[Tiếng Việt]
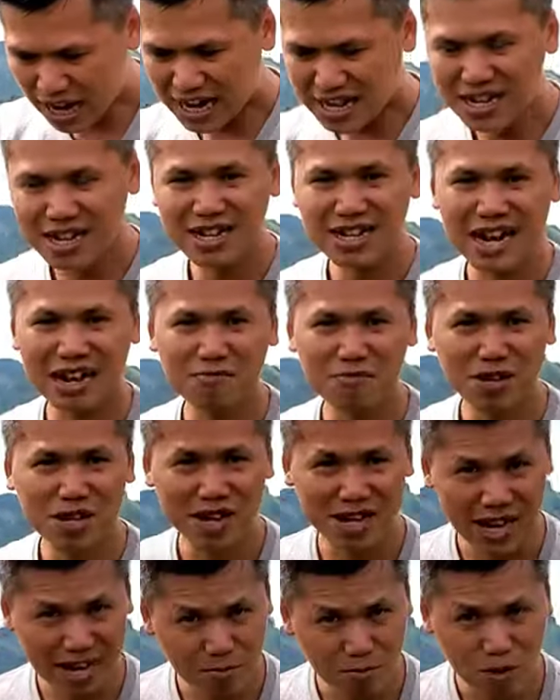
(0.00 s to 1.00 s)
ngày như thế này mới
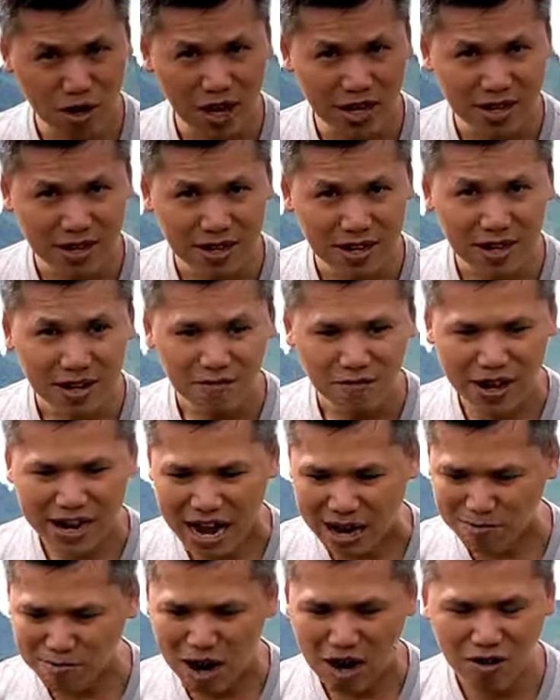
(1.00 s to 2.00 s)
được ngắt một lần và
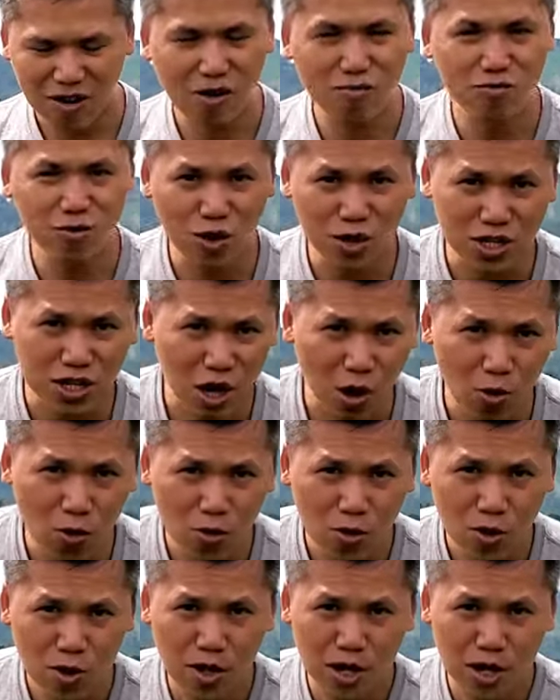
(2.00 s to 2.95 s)
đảm bảo không có sâu